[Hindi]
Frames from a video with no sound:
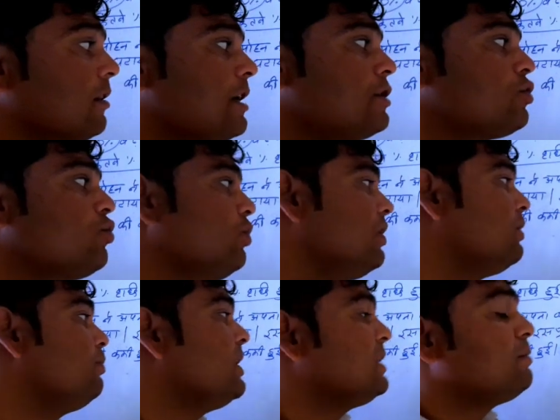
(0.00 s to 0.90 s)
दस
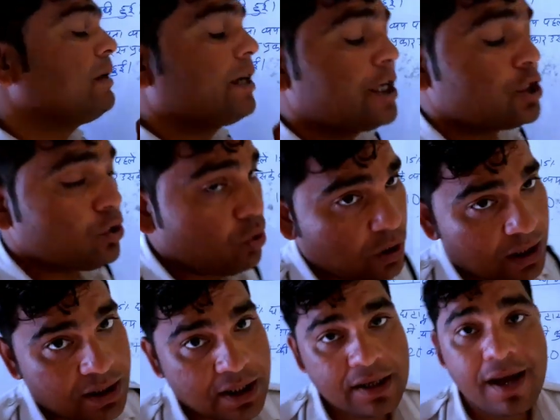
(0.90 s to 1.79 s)
गुणित बीस बटे सौ
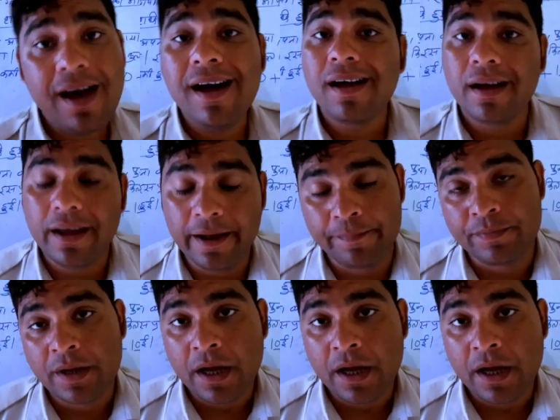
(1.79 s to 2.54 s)
कर देना है